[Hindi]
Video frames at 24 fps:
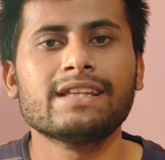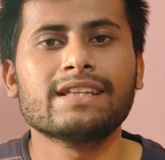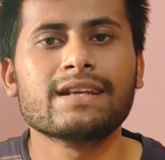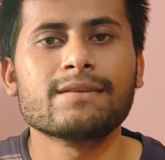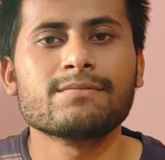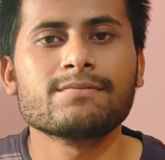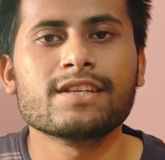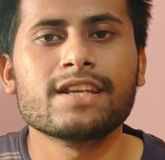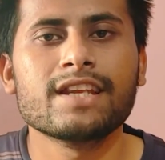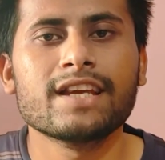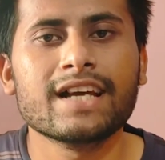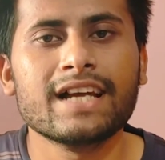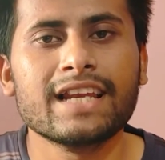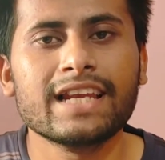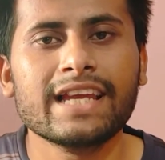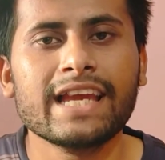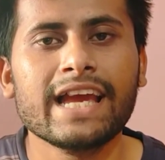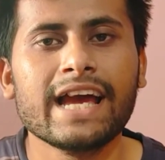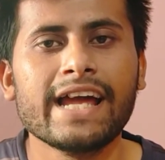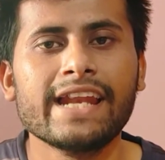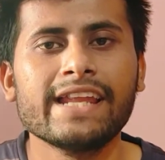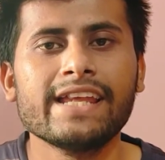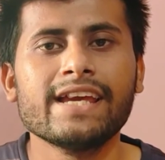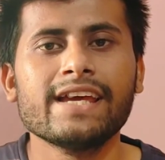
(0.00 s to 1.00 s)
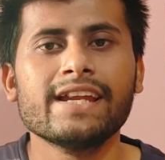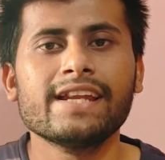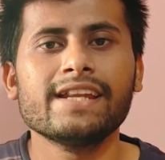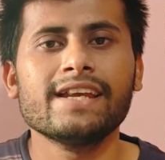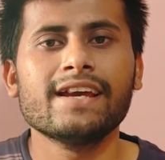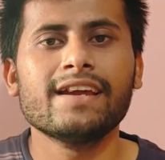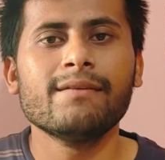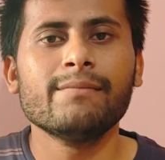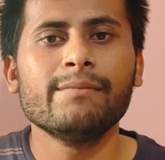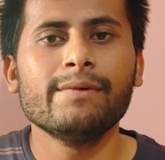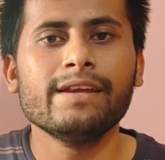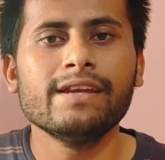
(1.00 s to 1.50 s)
की तरफ से निकल के आ रही है
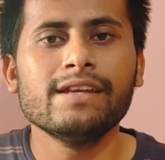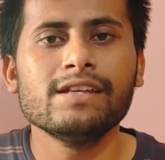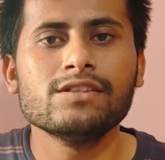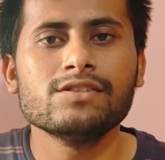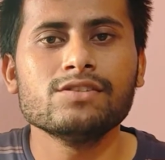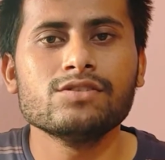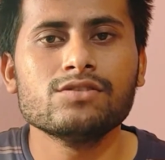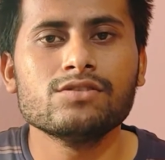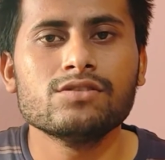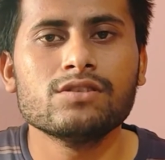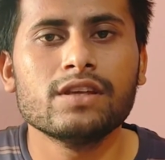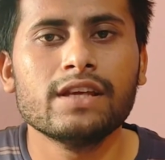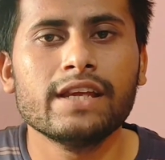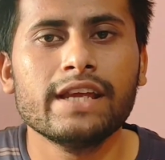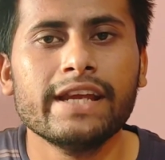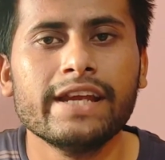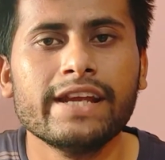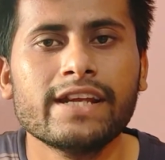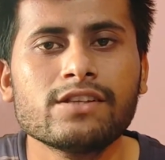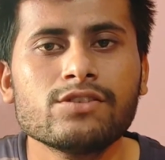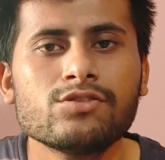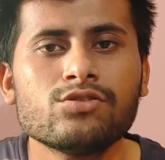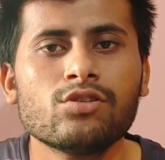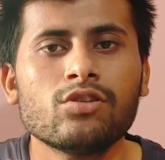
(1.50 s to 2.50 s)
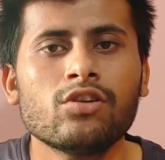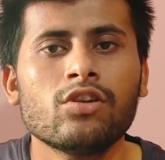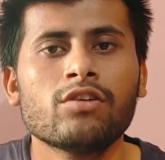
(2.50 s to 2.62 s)
रियलमी एट जो